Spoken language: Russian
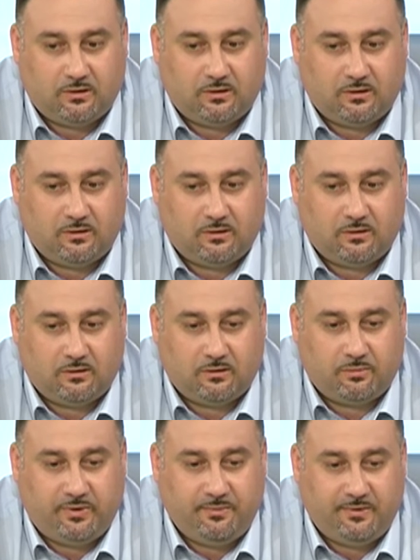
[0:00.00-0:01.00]

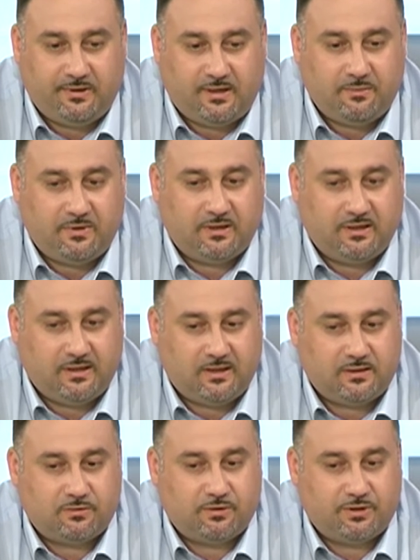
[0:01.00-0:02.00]
э, применяемая
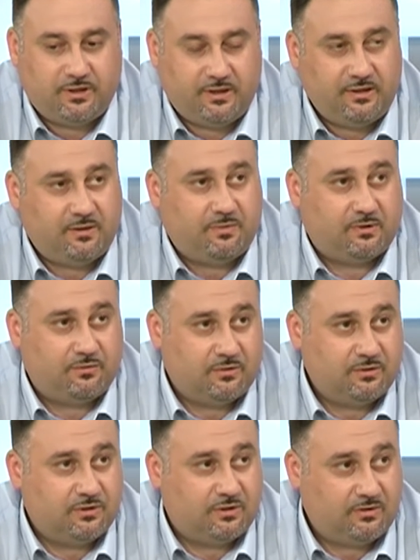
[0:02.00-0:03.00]
для разрушения
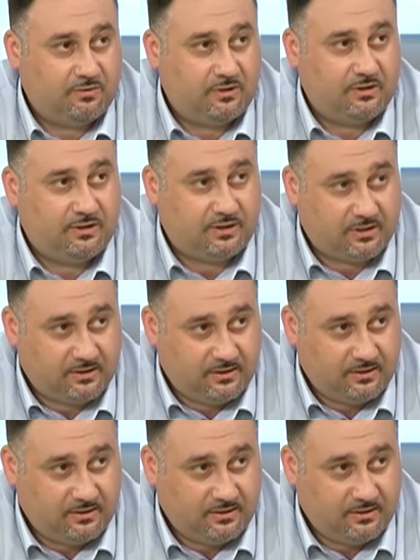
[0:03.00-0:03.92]
подкожно-жировой клетчатки.